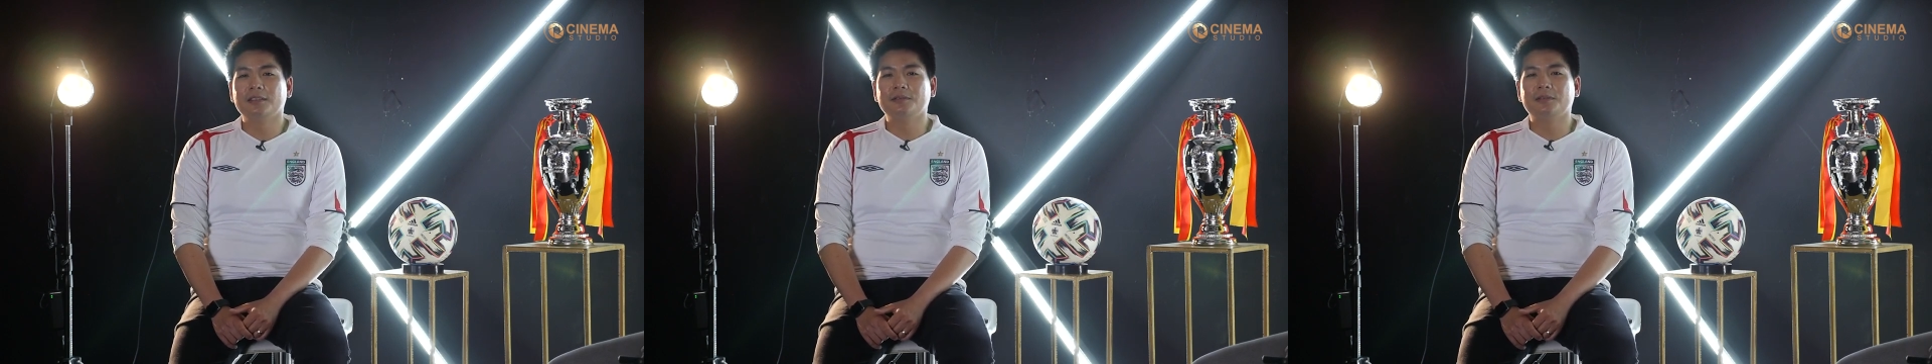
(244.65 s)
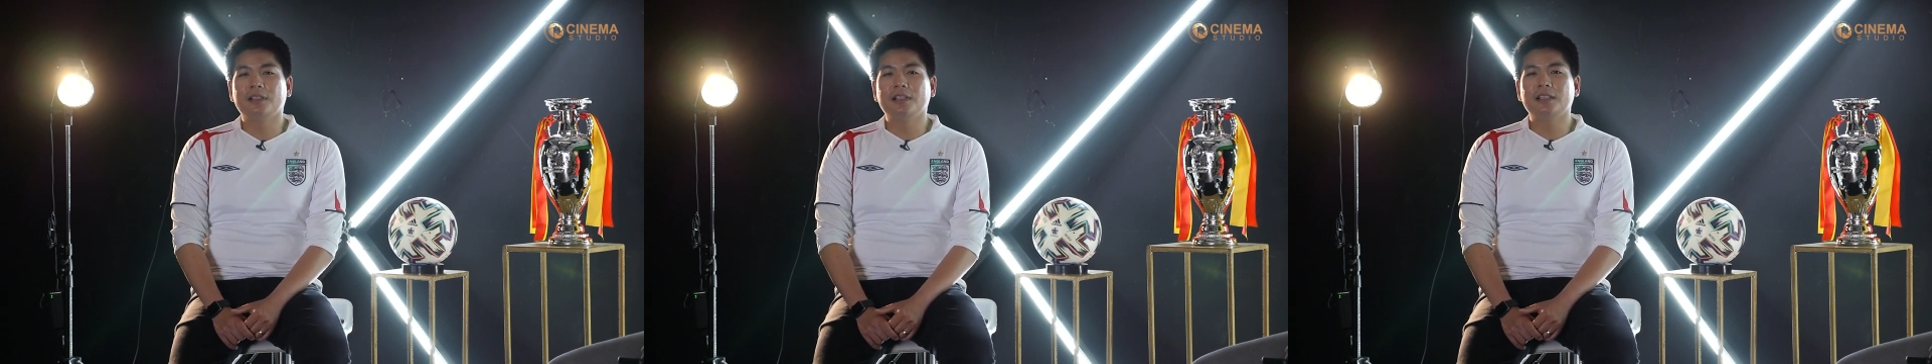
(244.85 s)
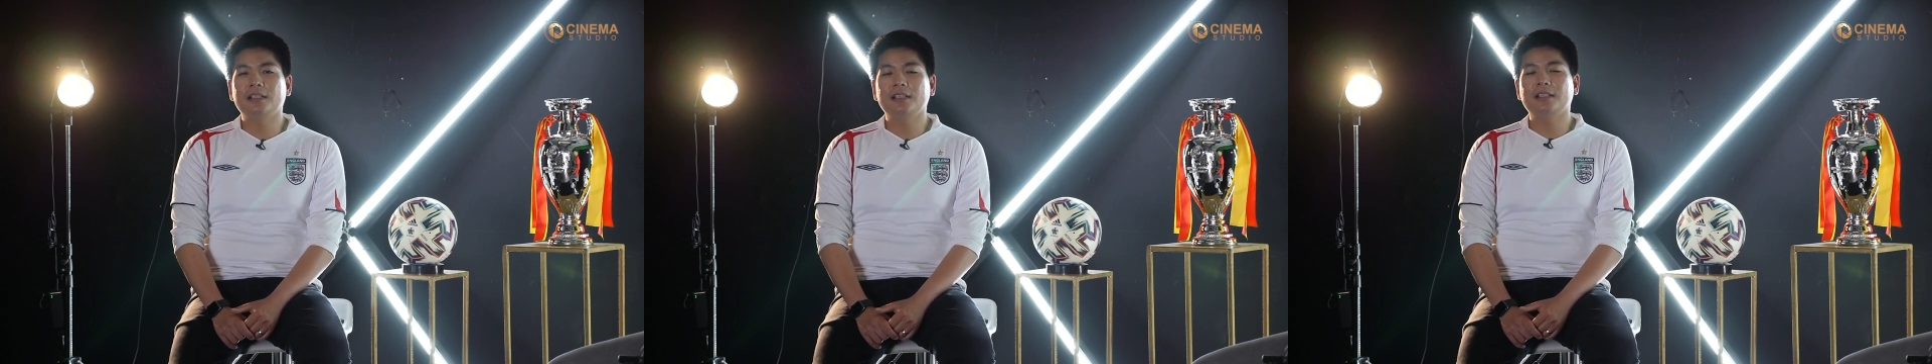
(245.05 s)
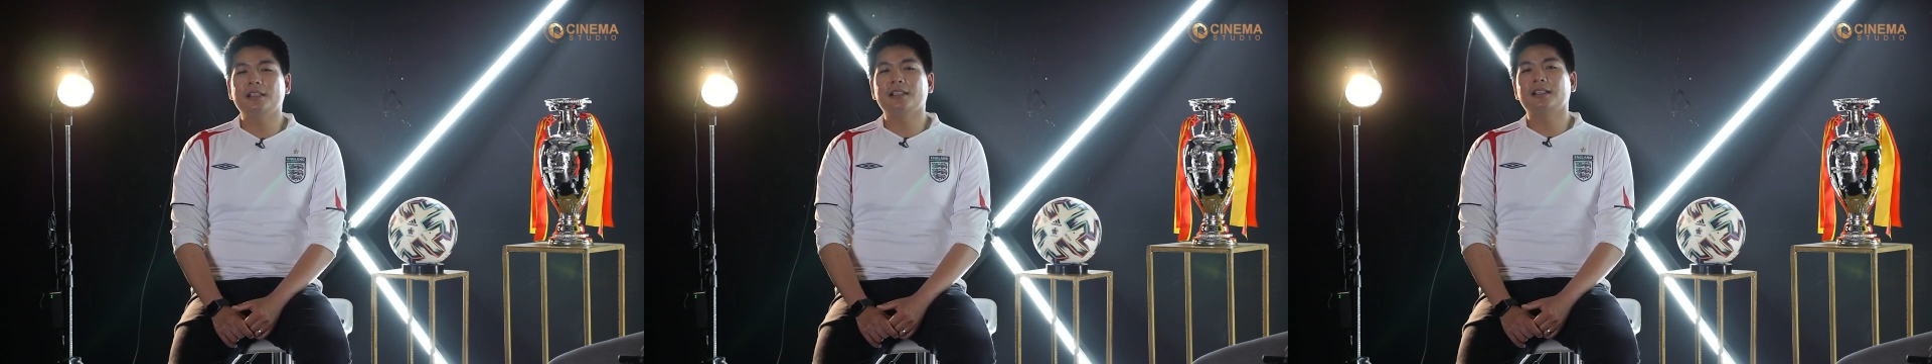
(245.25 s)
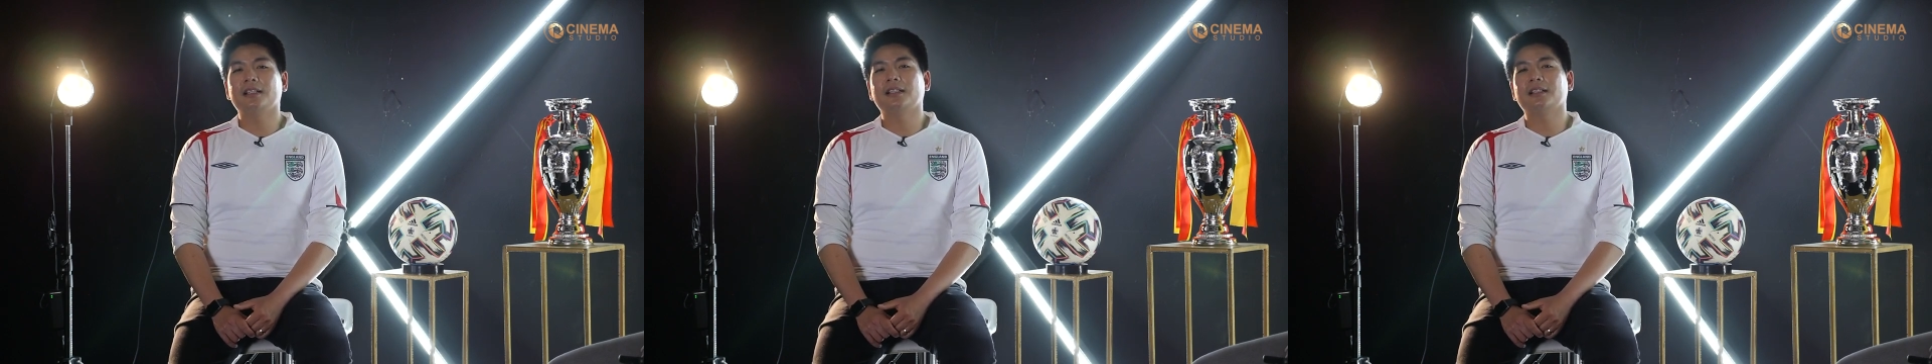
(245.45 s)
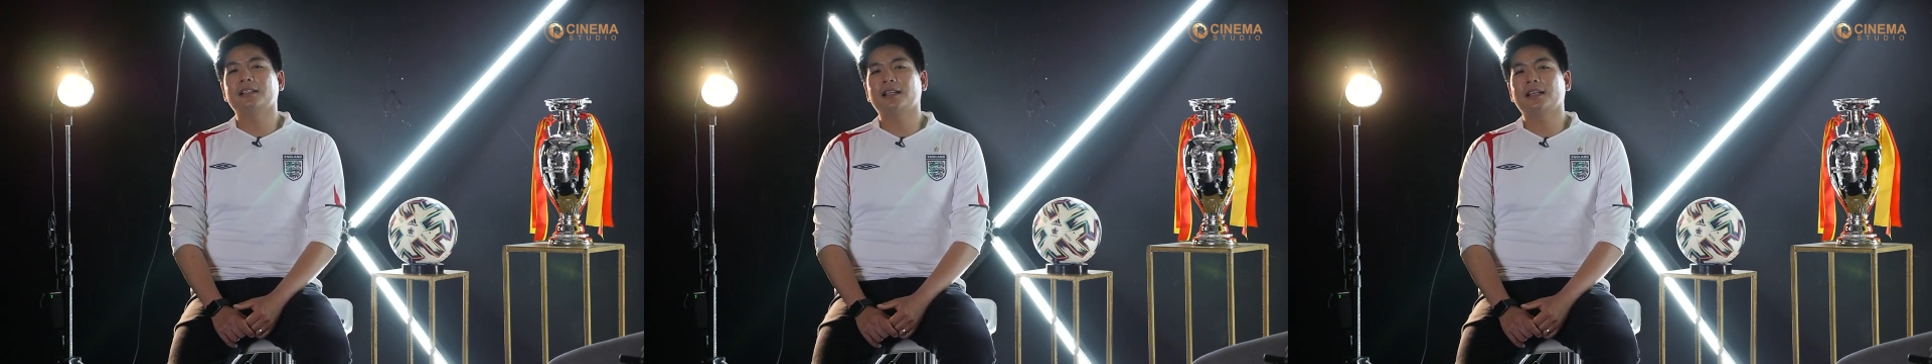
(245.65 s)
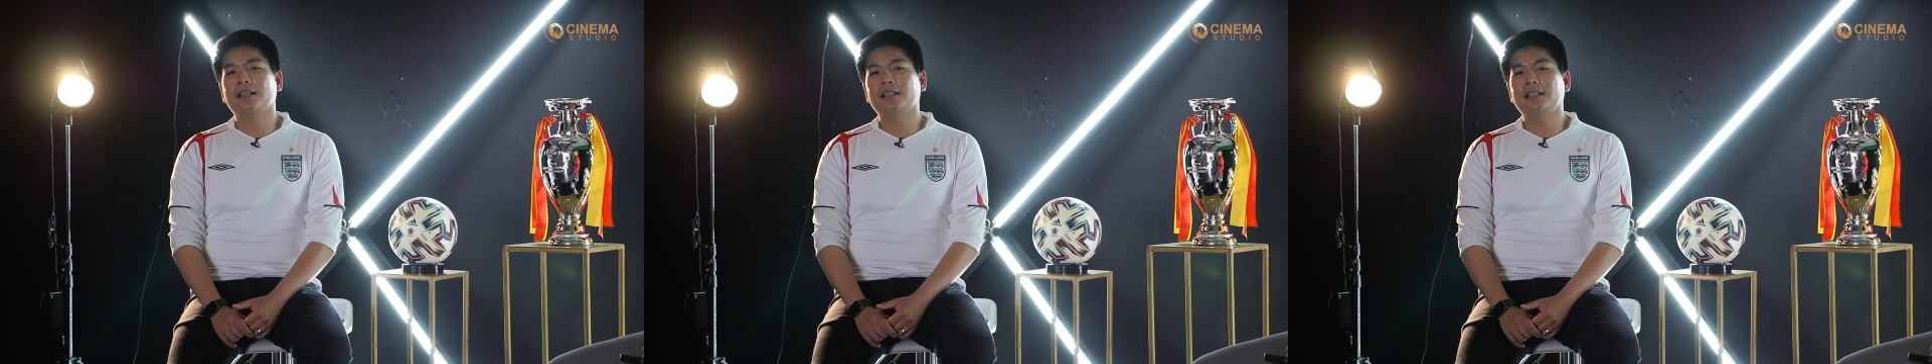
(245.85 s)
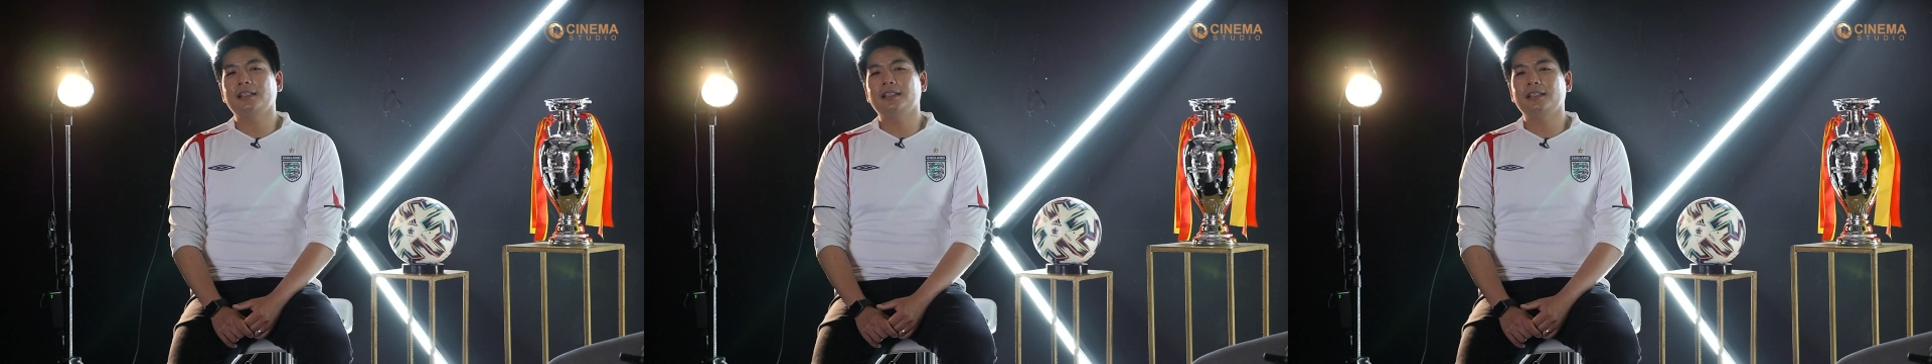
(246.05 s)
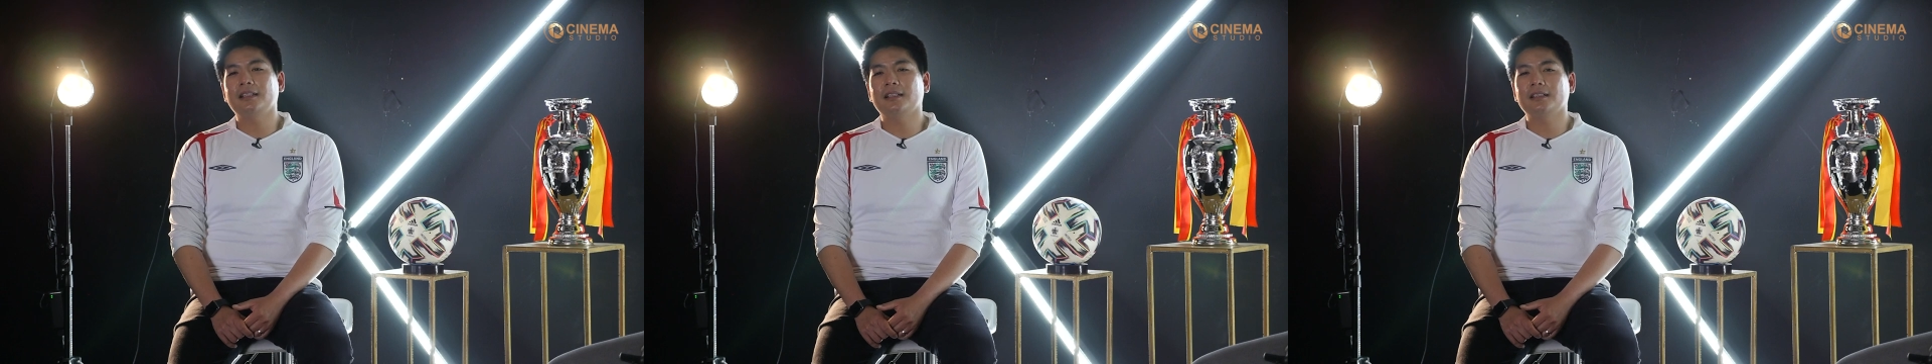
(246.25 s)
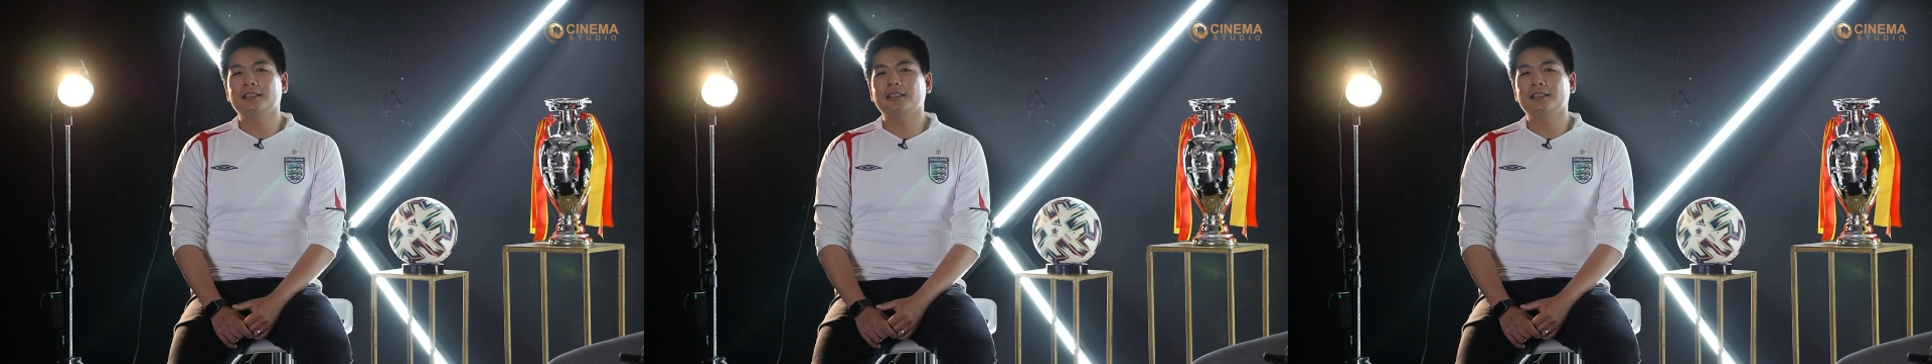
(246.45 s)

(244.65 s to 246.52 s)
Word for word: với cái